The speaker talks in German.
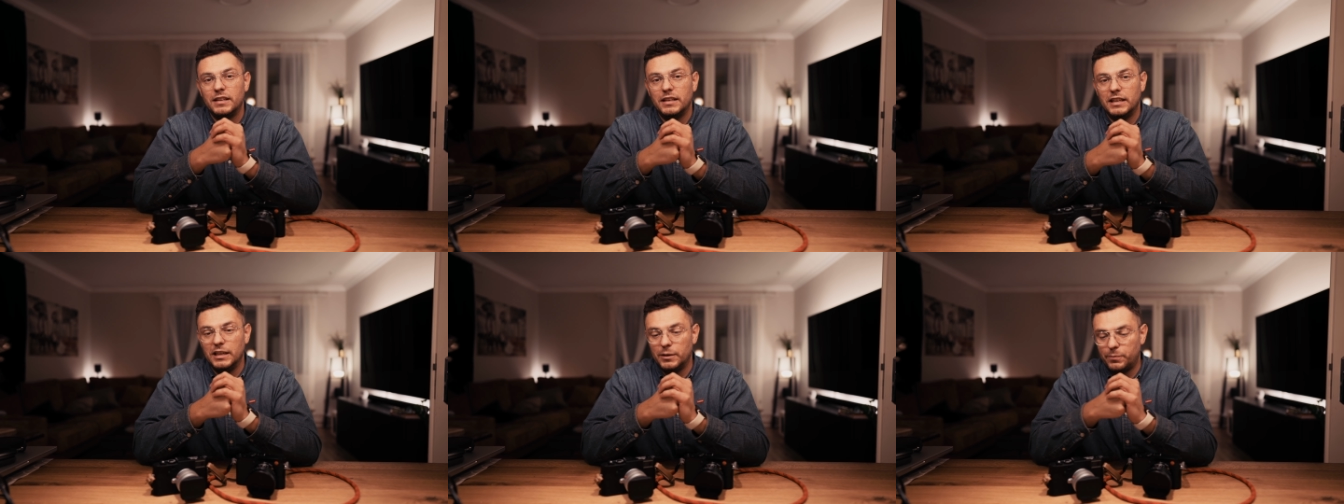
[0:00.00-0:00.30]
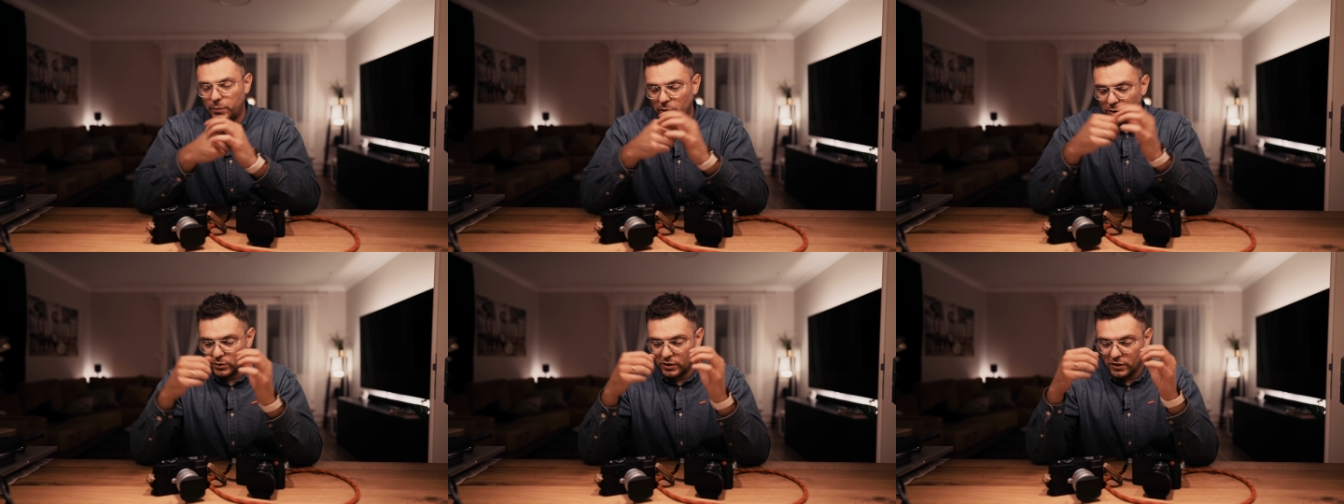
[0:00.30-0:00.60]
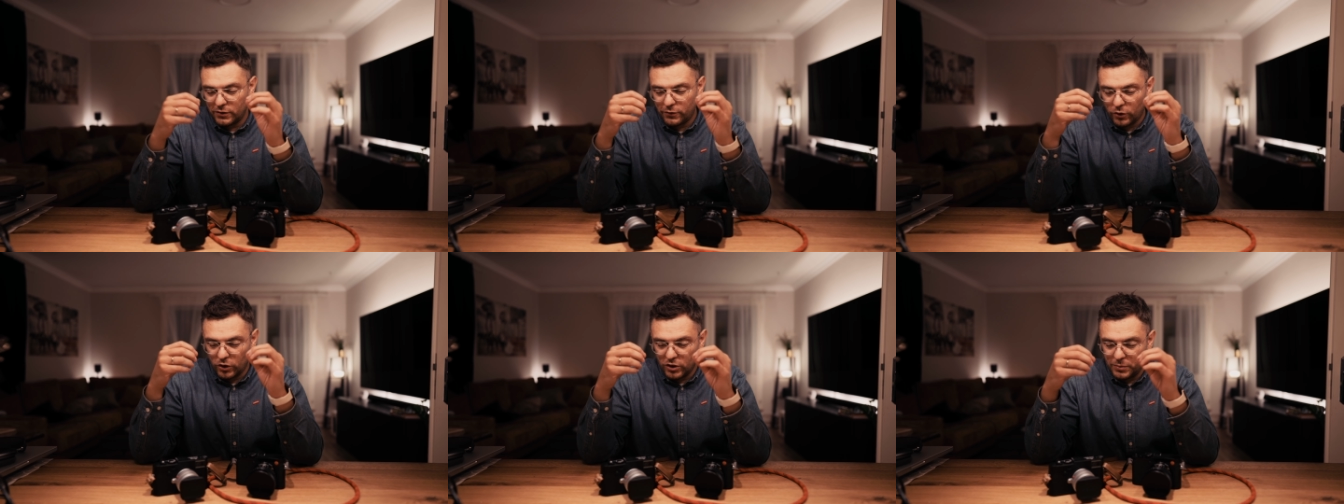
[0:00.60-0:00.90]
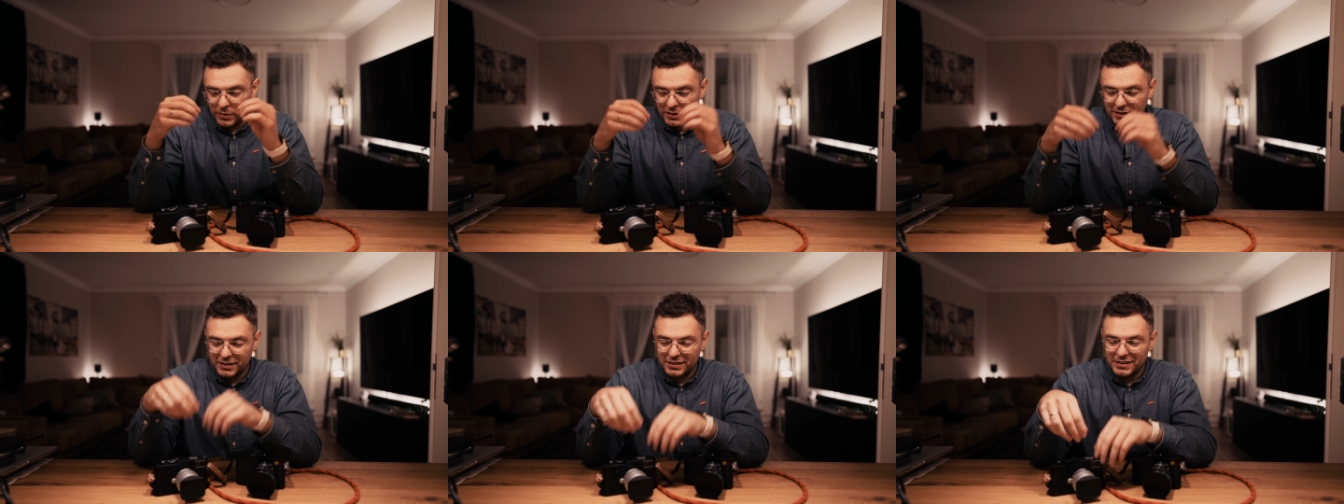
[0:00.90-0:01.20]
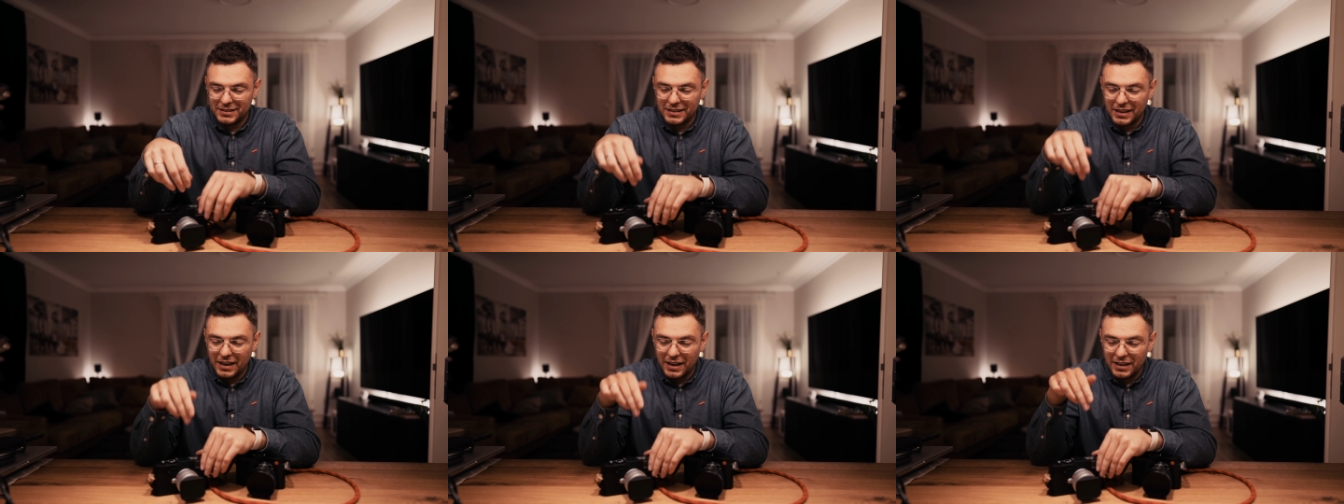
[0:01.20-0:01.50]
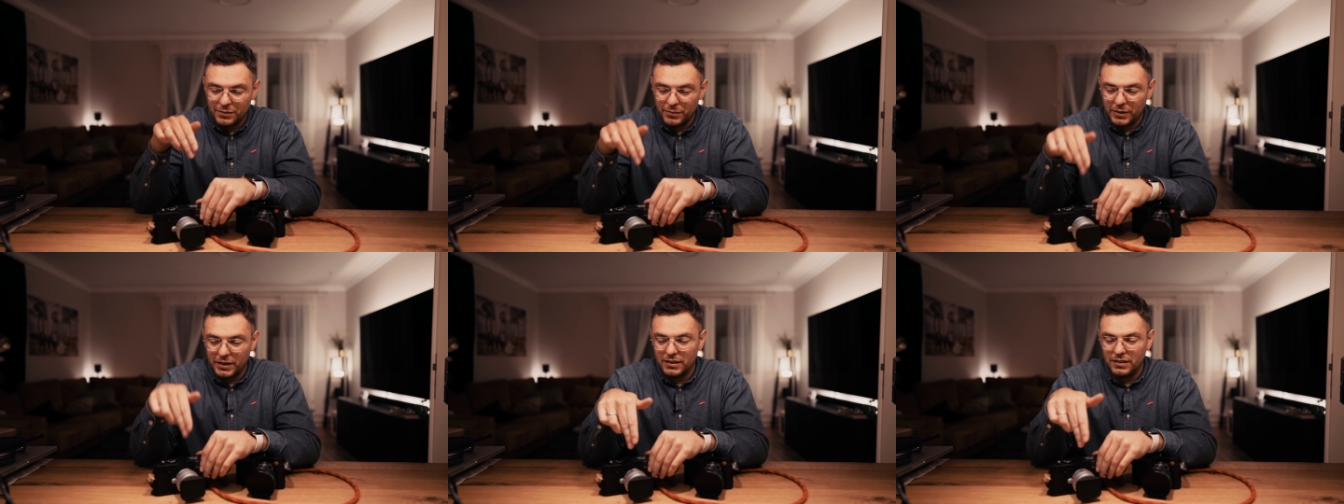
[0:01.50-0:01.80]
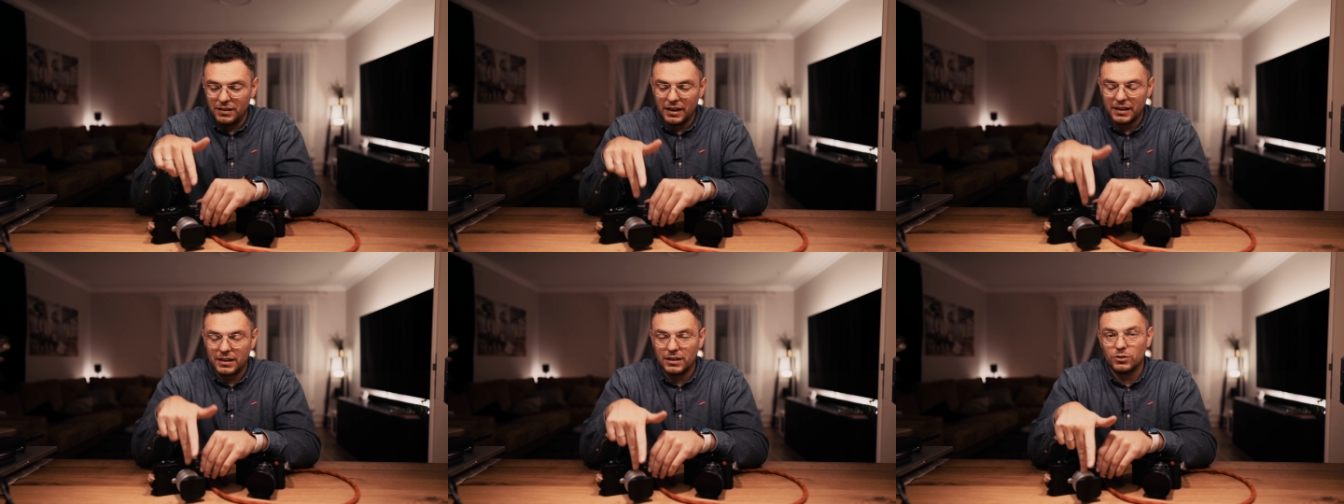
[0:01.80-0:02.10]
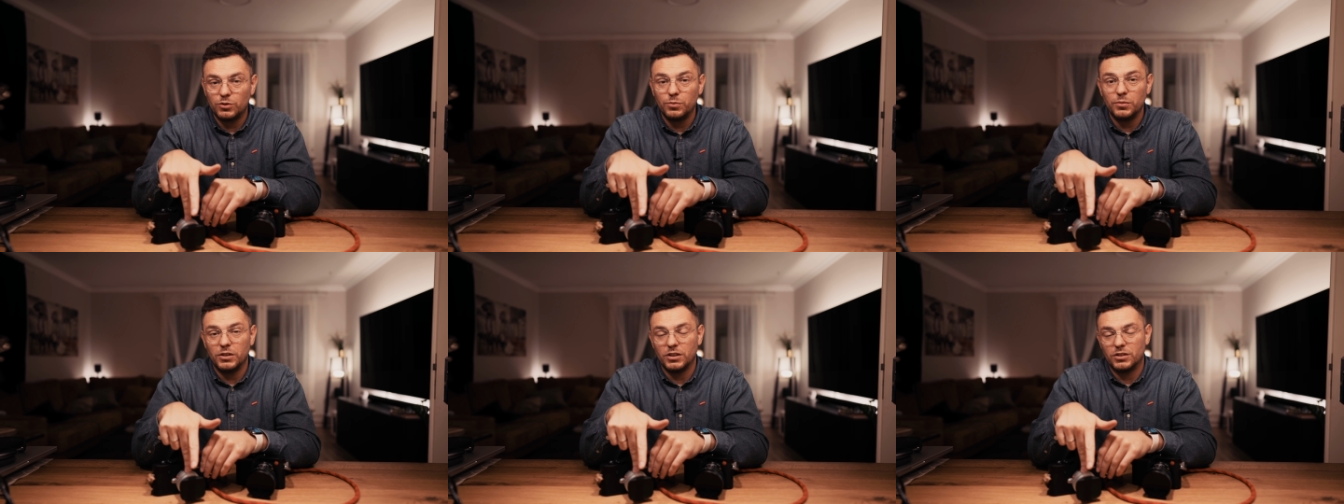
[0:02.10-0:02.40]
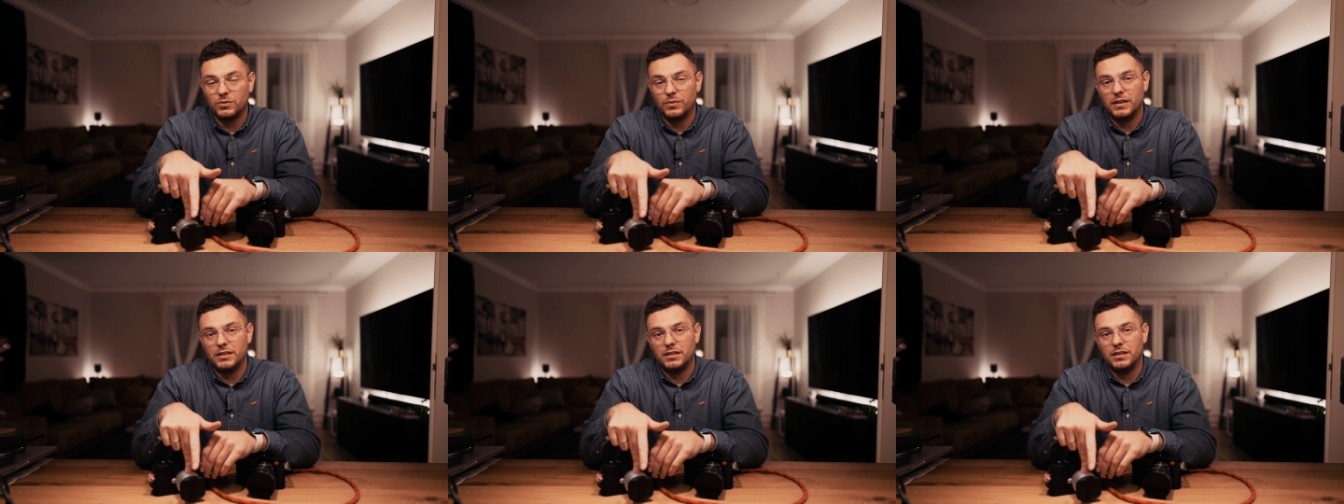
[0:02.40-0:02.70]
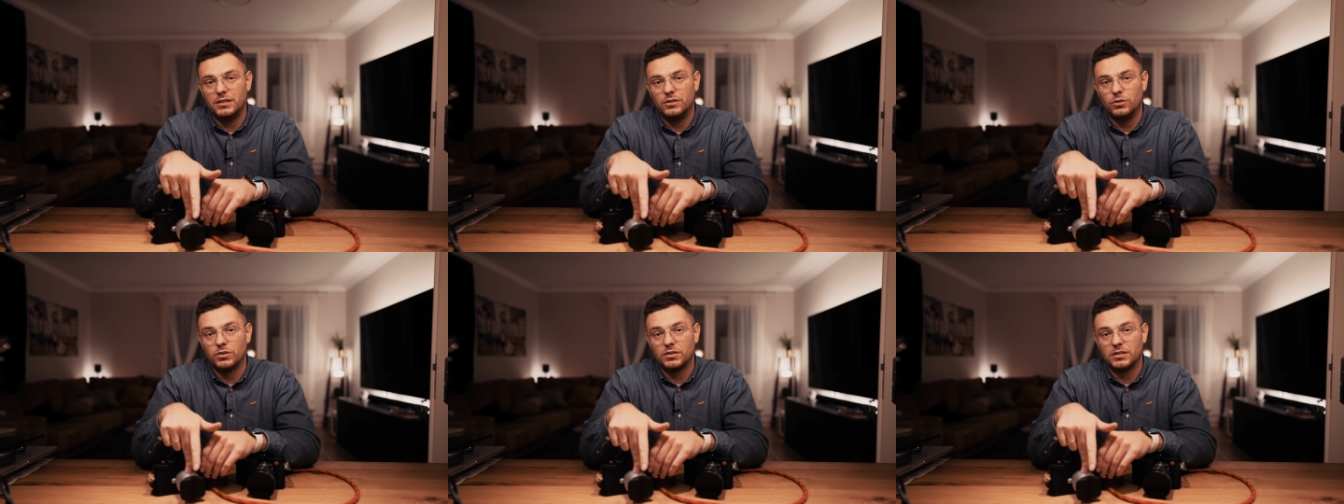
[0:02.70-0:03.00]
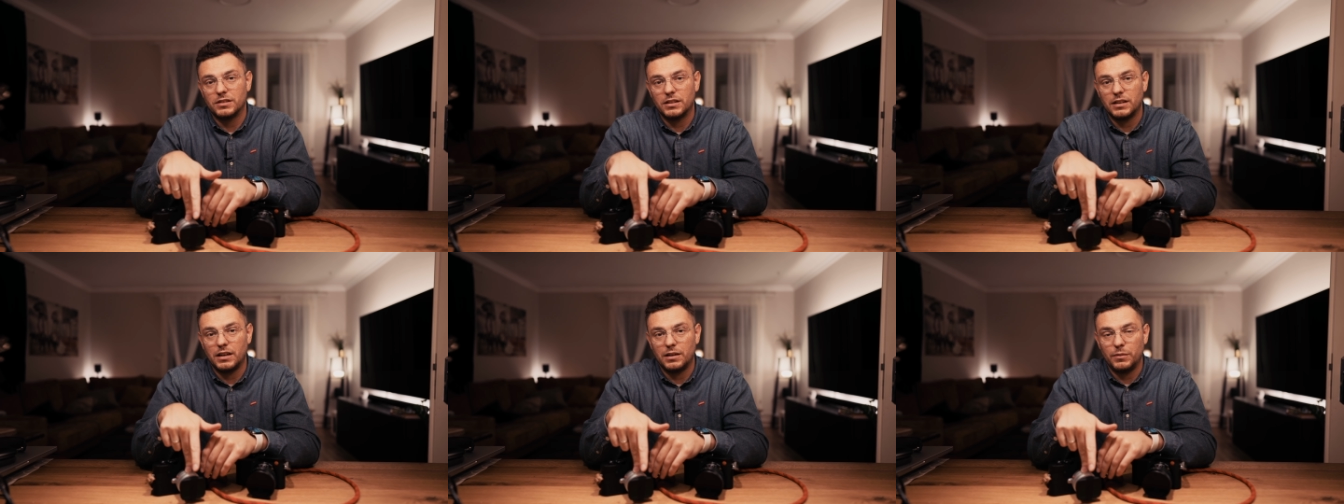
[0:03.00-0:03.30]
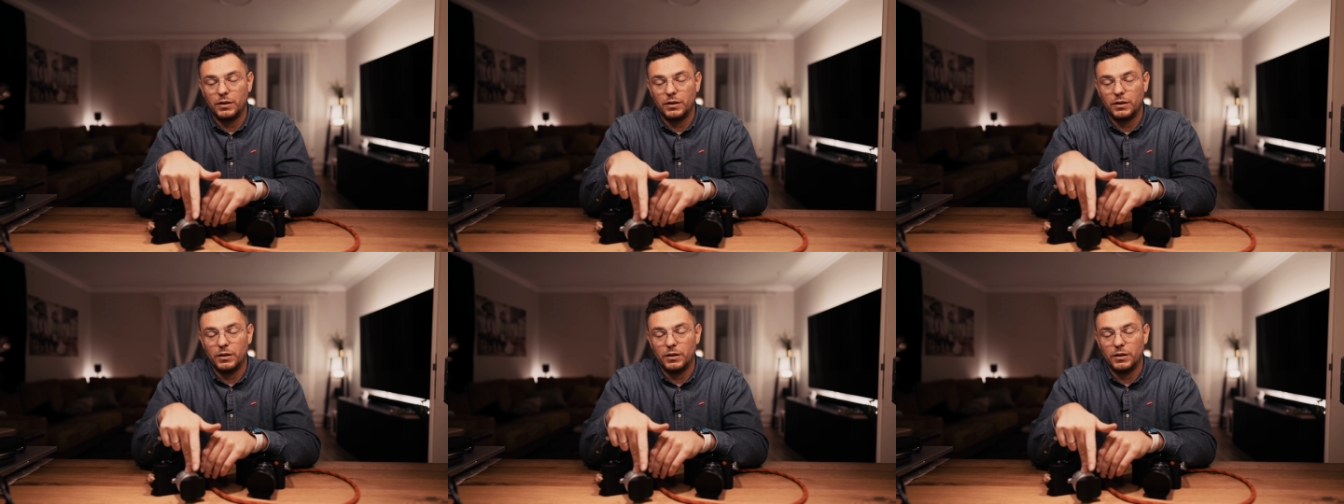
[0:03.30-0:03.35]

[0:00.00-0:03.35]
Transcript: Ich persönlich freue mich, dass ich da halt meinen Leica Summilix weiterhin nutzen kann,